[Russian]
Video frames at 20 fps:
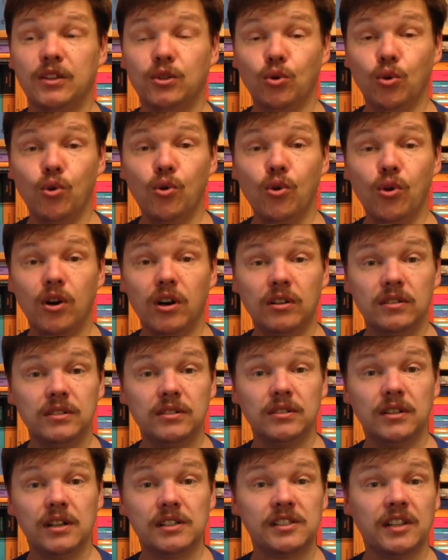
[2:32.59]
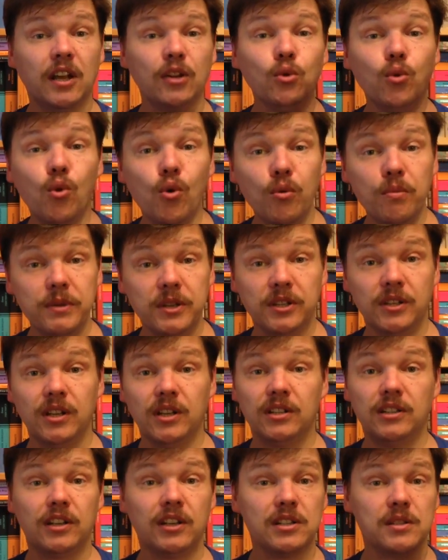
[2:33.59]
до э, астрономии,
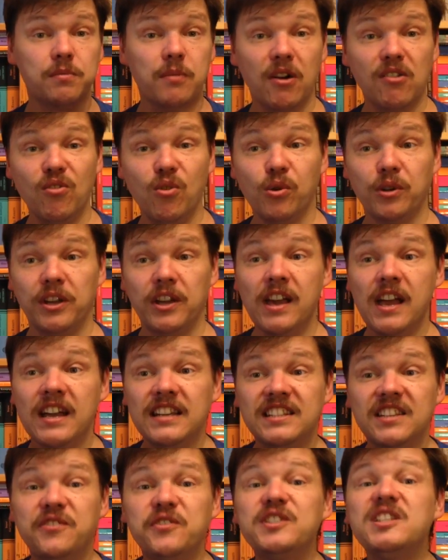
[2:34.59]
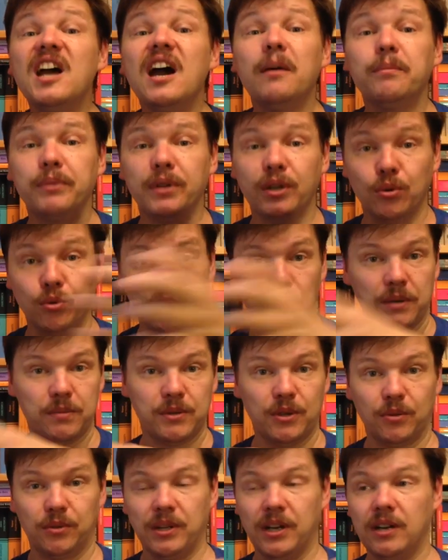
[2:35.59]
да, до космологии. Здесь вся природа
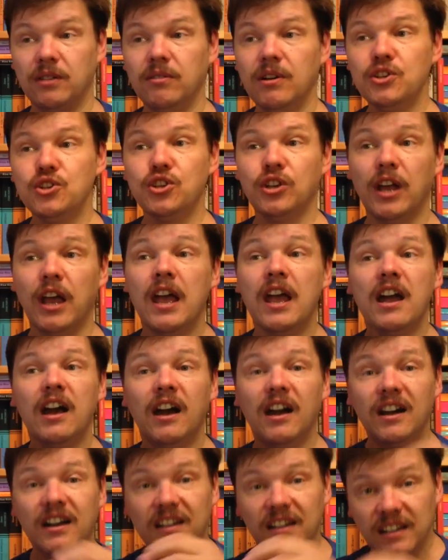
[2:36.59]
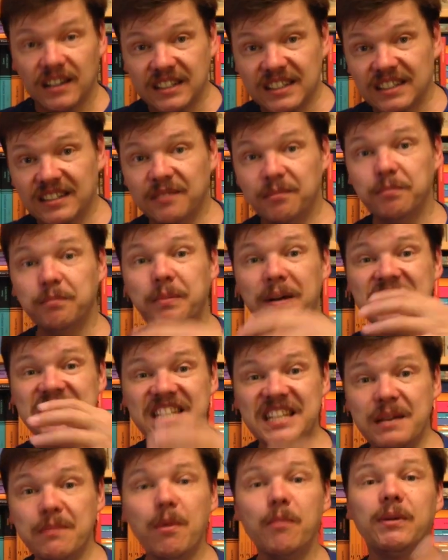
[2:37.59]
абсолютно охвачена э, по
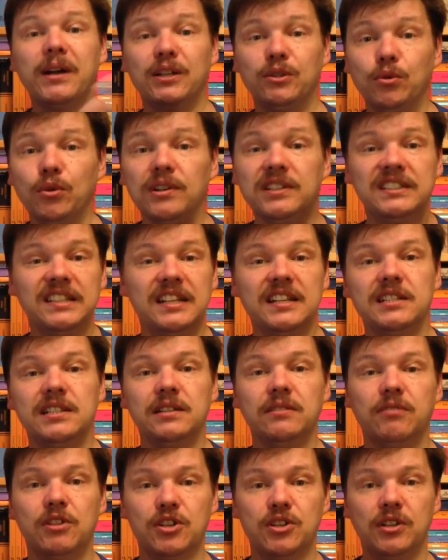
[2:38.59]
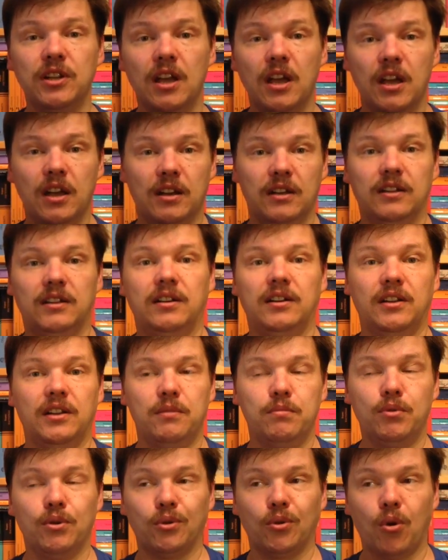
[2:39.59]
темам, которые интересны и важны э,
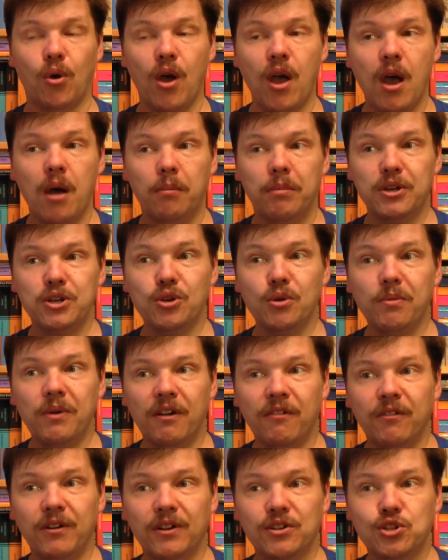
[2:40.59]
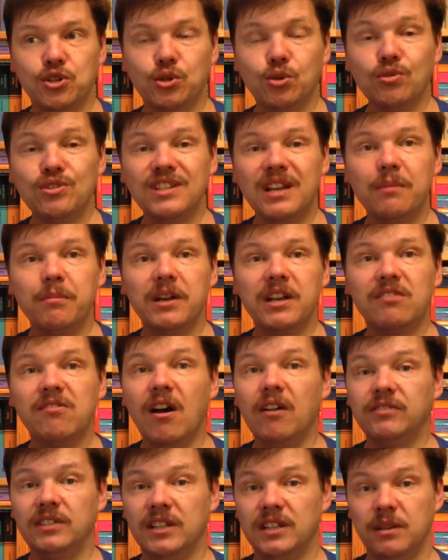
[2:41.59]
ребенку. Причем, что самое
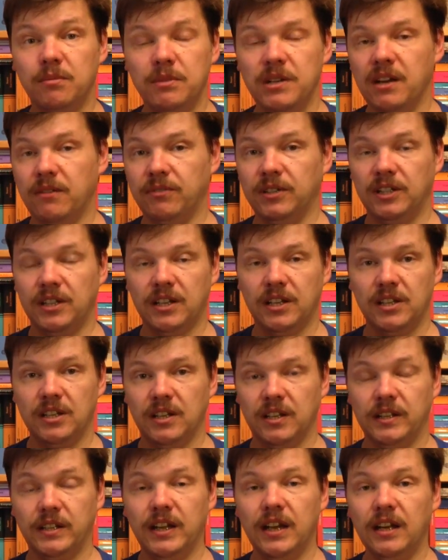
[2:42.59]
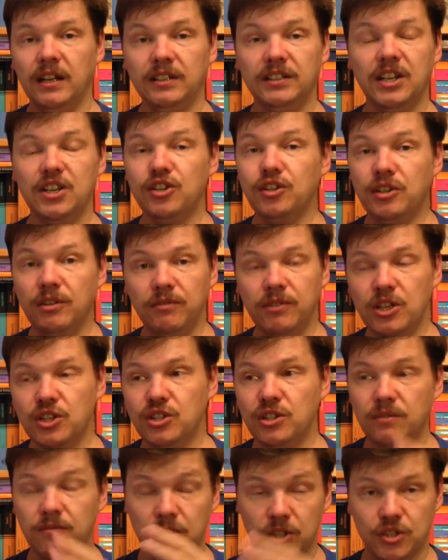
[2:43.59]
главное для меня в этой книге, да, даже не
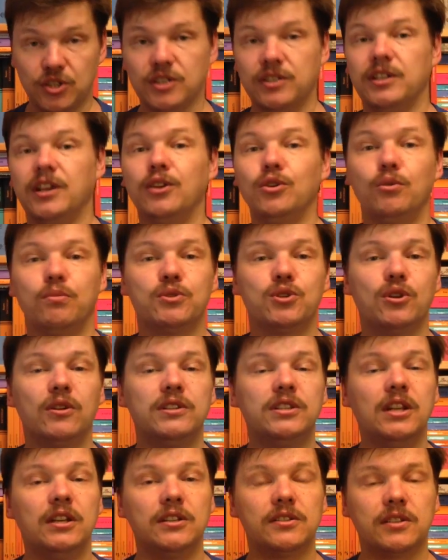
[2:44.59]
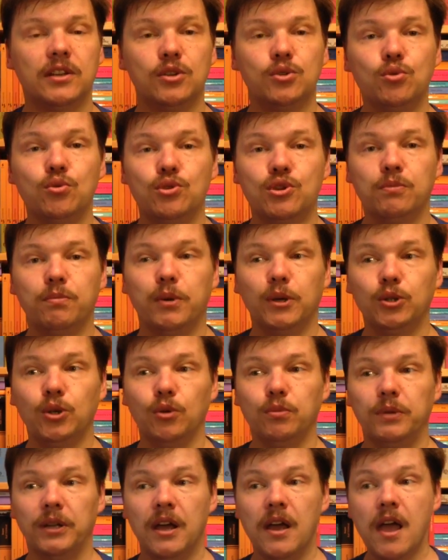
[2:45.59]
внешний вид, сейчас я о нем еще отдельно скажу очень
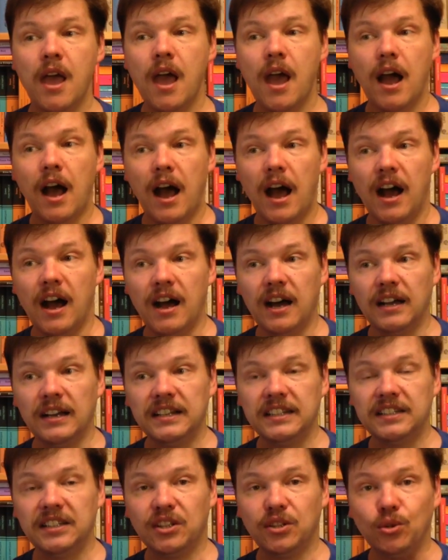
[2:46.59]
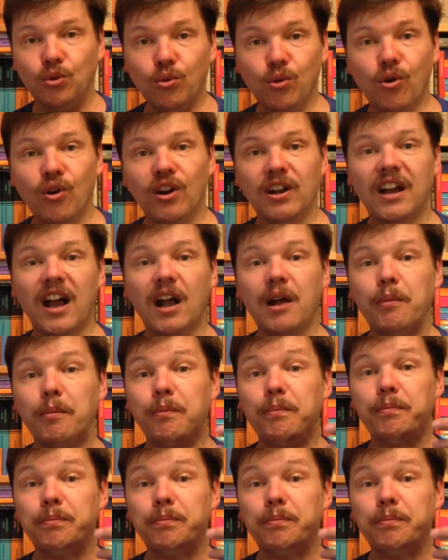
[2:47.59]
подробно, а это то, как